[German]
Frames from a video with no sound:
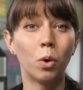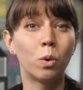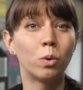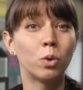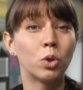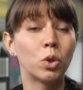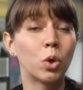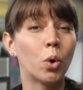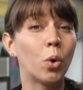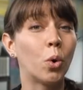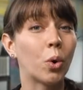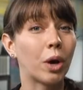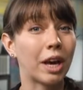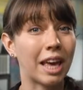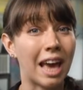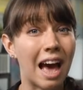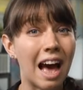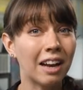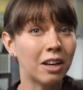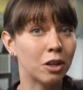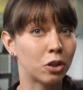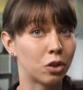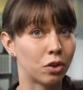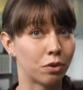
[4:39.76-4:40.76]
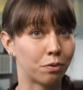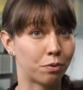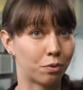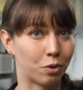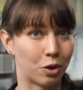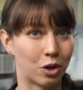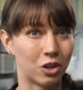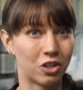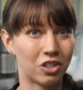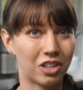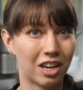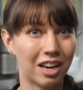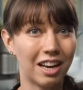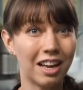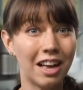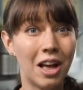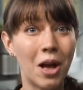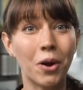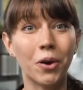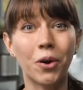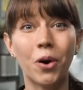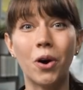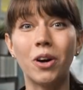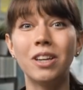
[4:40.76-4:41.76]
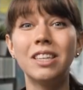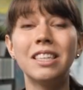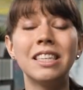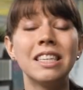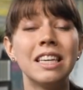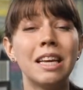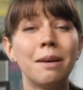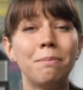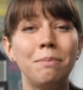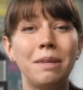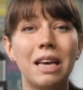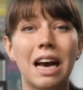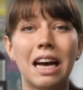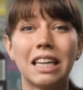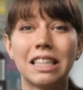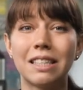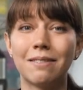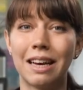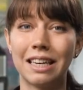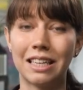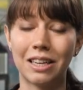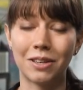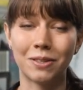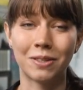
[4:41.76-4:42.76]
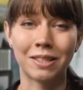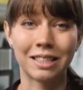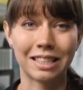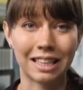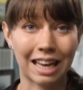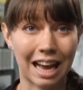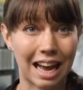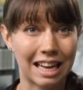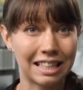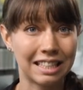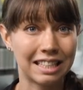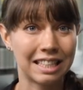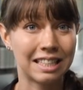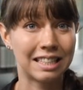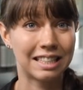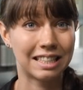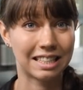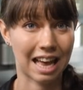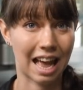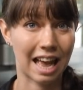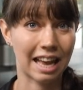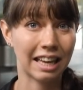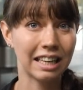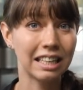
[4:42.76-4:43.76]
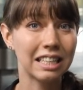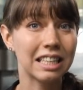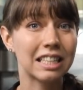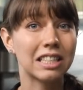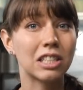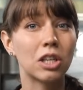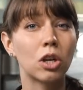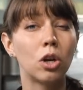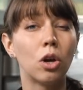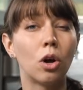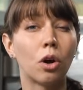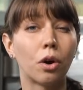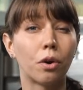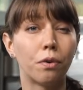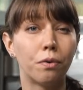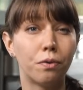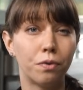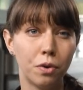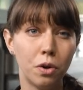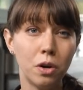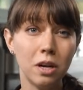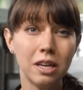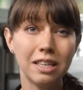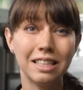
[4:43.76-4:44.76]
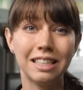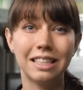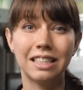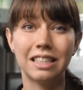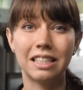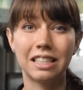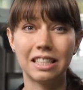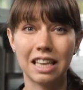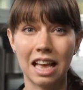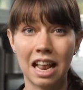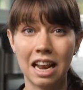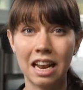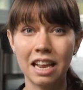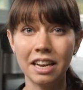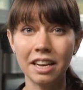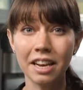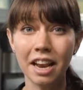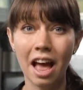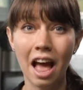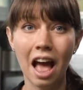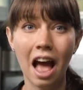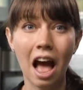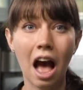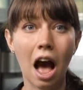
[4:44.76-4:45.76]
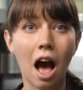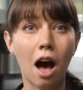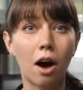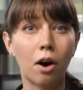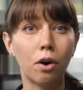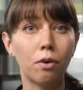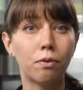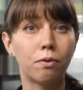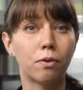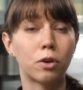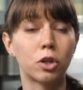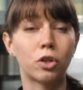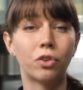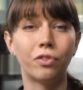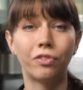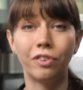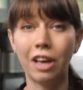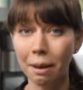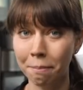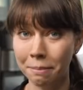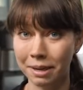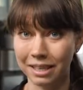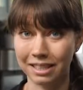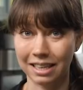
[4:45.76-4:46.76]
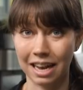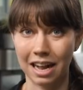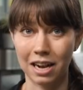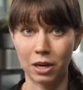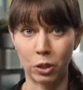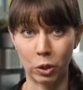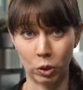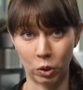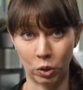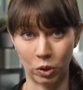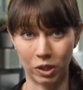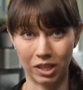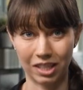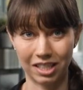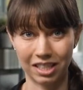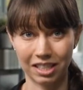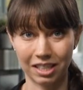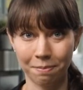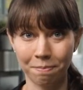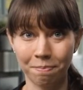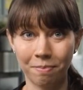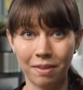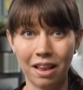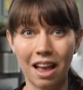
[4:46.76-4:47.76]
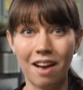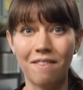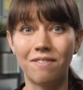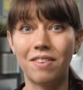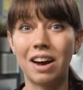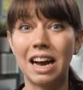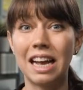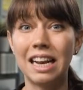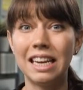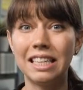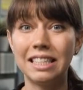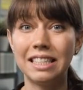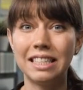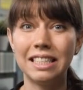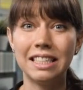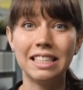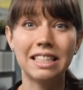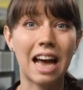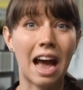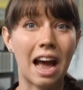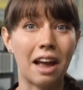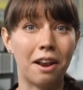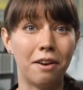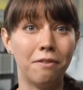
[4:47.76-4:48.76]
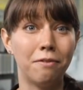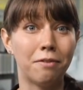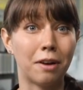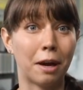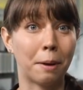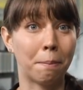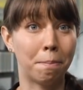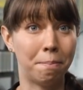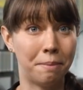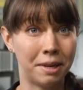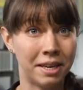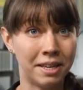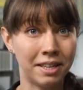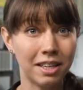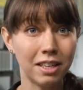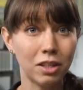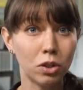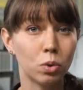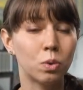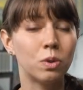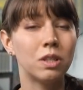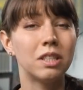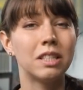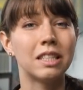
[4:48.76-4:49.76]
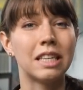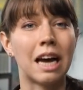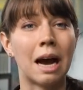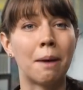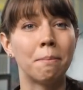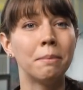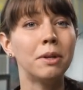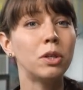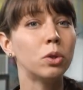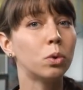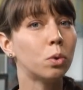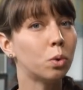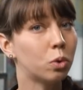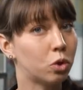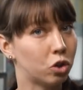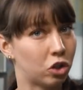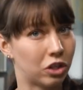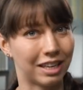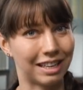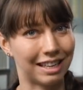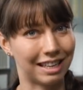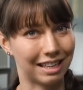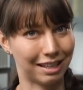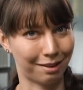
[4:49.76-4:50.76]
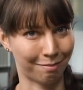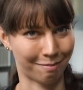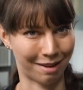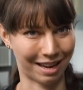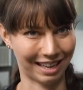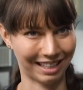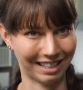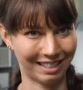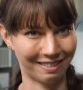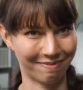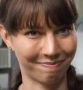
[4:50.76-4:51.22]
Und koreanische Forscher konnten im Jahr 2013 zeigen, dass Chlorophyll die Zellen auch vor Schwermetallen schützt, weil es diese einfach bindet und damit unschädlich macht.